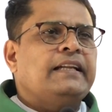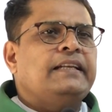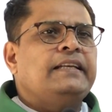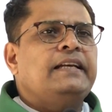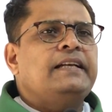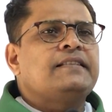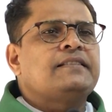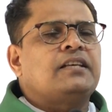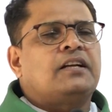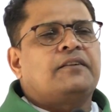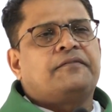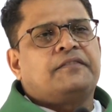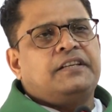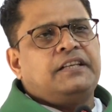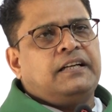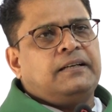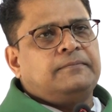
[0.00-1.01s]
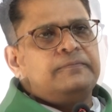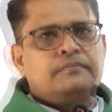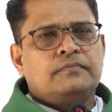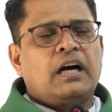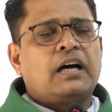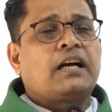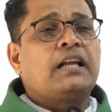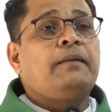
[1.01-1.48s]
के लिए सर्फ किया
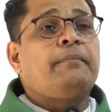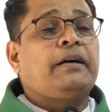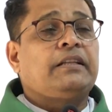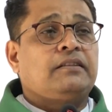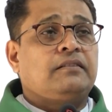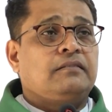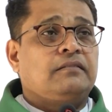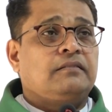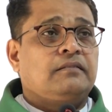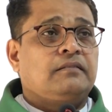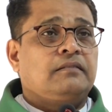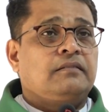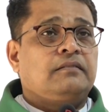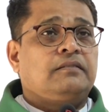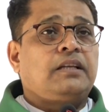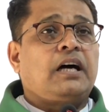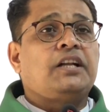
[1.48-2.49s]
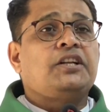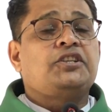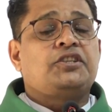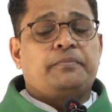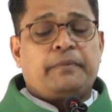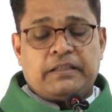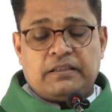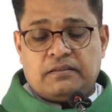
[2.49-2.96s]
अक्लमंद
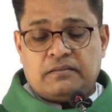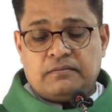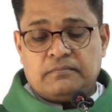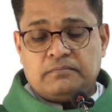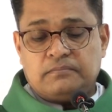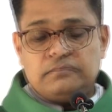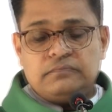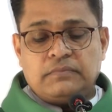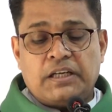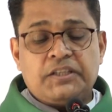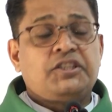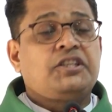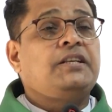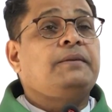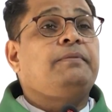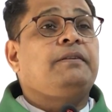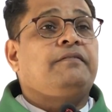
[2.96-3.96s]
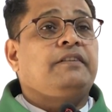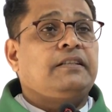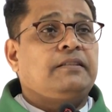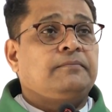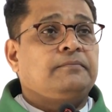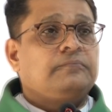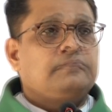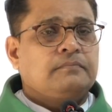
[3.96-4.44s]
दानिशमंद अच्छी बीवी
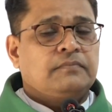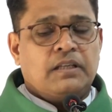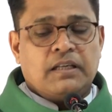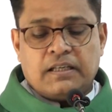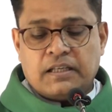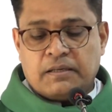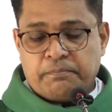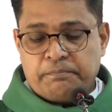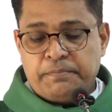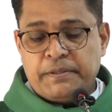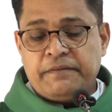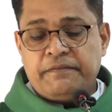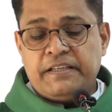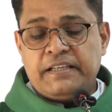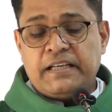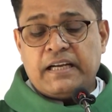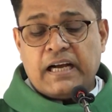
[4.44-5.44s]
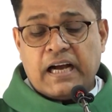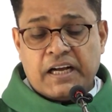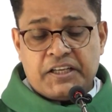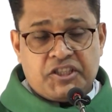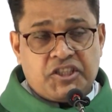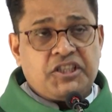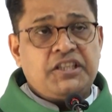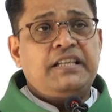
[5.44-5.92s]
अगर बीवी
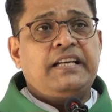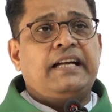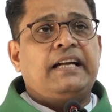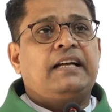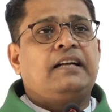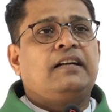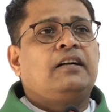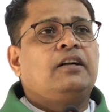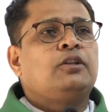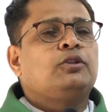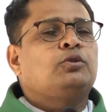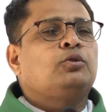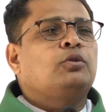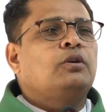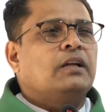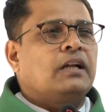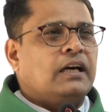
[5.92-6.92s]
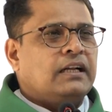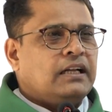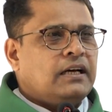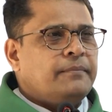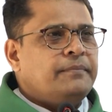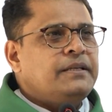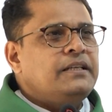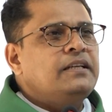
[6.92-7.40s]
अच्छी है तो
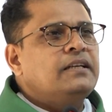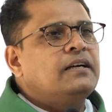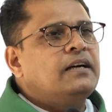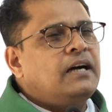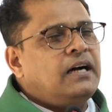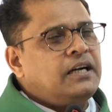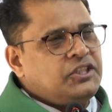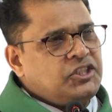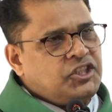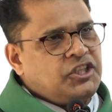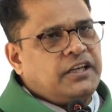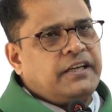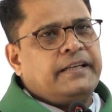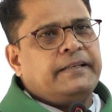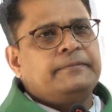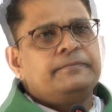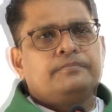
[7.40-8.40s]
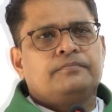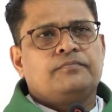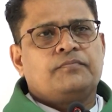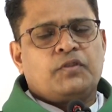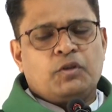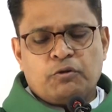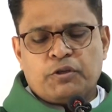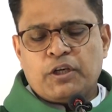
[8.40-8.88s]
घराना भी अच्छा है
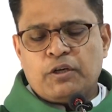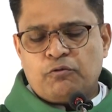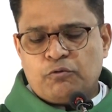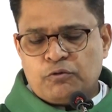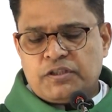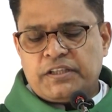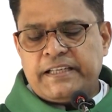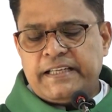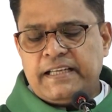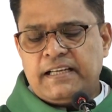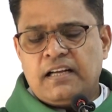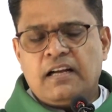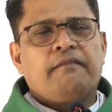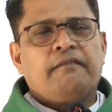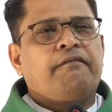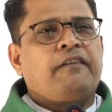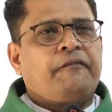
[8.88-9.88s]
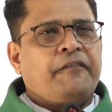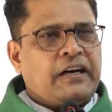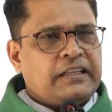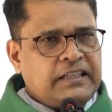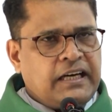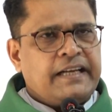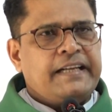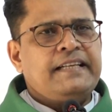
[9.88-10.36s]
क्योंकि उसने
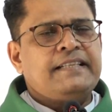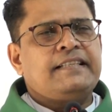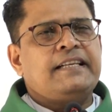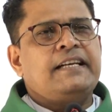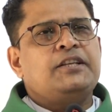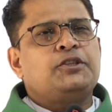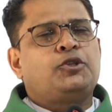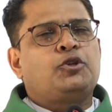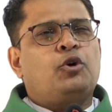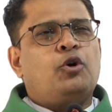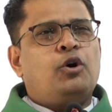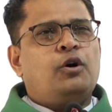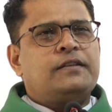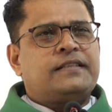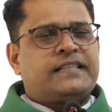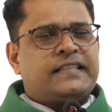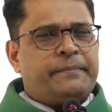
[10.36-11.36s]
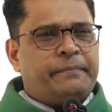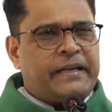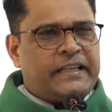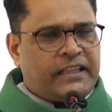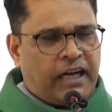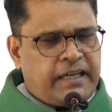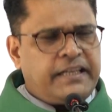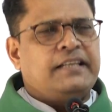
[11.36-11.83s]
वफादारी से जो
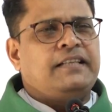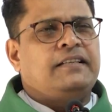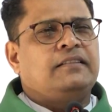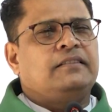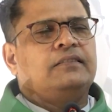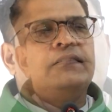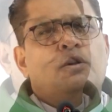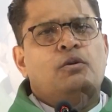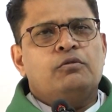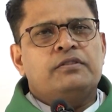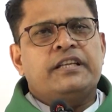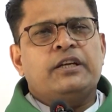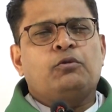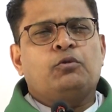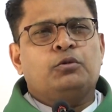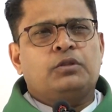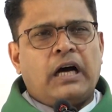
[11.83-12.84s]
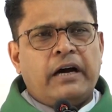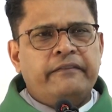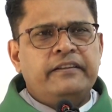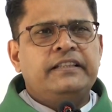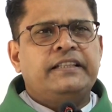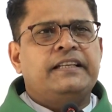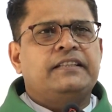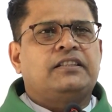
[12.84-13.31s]
जिम्मेदारी उसे
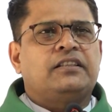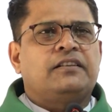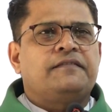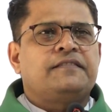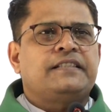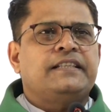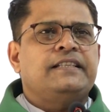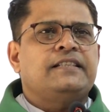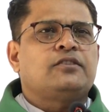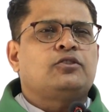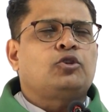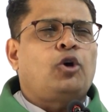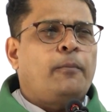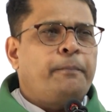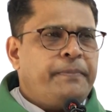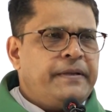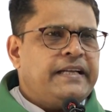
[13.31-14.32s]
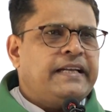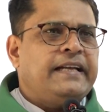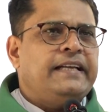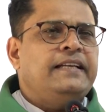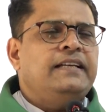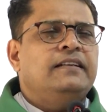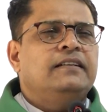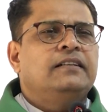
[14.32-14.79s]
खुदावन की तरफ से सौंपी
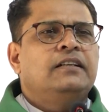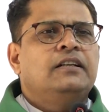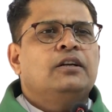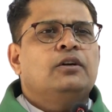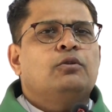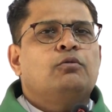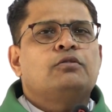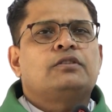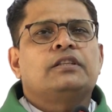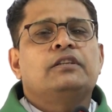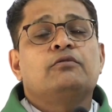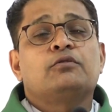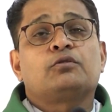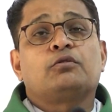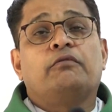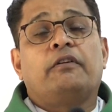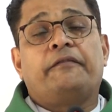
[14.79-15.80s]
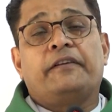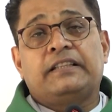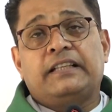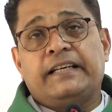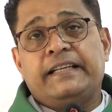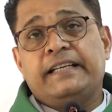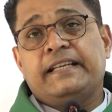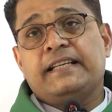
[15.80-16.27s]
गई उसने उसको
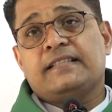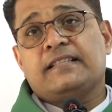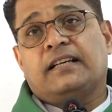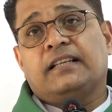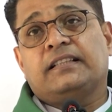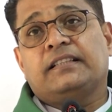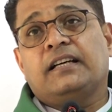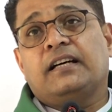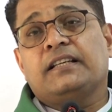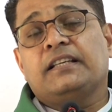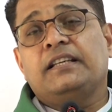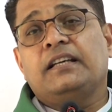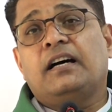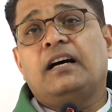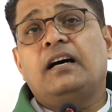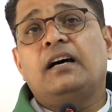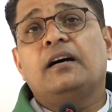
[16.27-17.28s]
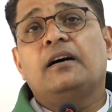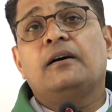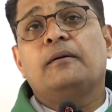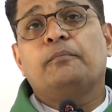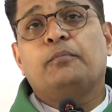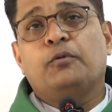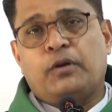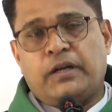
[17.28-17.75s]
वफादारी के साथ क्या किया
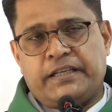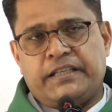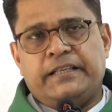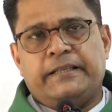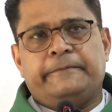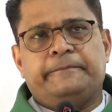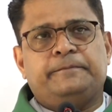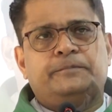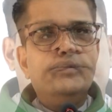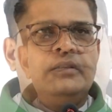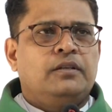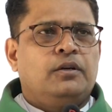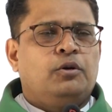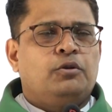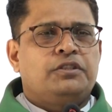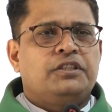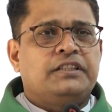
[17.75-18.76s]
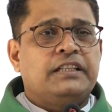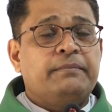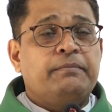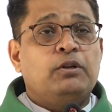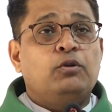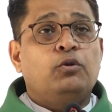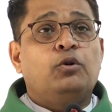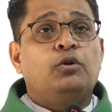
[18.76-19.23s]
पूरा किया और जितने
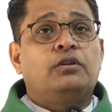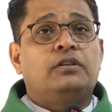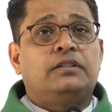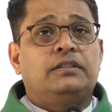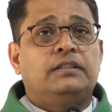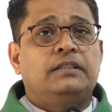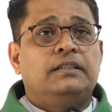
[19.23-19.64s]
भी लोग